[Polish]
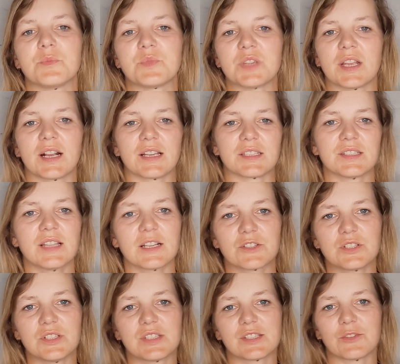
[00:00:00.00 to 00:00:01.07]
przejechać na
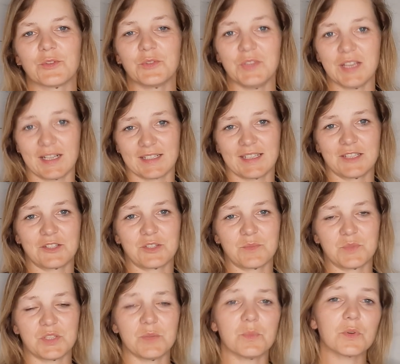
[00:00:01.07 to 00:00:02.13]
czysto i jak najszybciej,